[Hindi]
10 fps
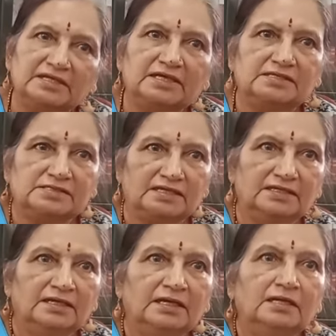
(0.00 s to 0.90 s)
लिखे
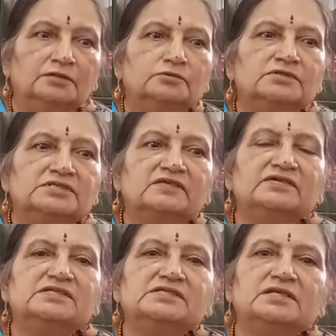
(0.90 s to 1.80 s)
जाए तो इसकी
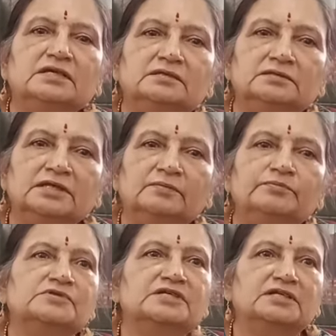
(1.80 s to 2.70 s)
वजह से ये ये
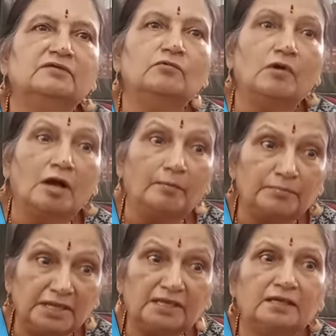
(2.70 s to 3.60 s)
प्रोजेक्ट है वो
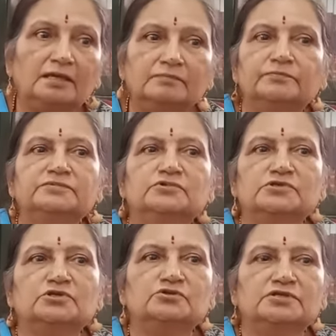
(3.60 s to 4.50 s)
अभी की जो
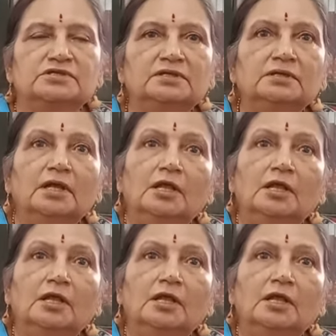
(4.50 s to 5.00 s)
सिचुएशन